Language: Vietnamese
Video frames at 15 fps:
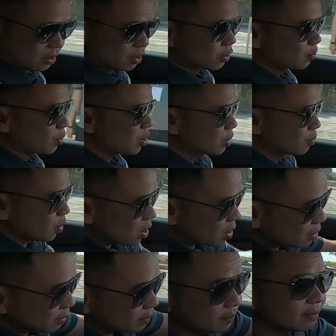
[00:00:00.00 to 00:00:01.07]
Sport Sport
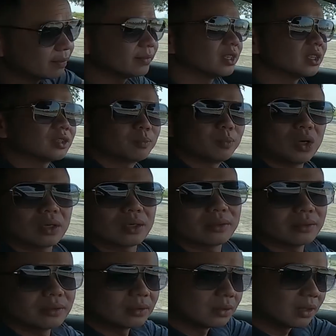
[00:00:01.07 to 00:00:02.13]
Sport
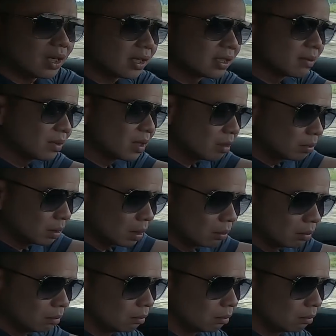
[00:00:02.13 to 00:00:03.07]
hai chấm không rồi nào.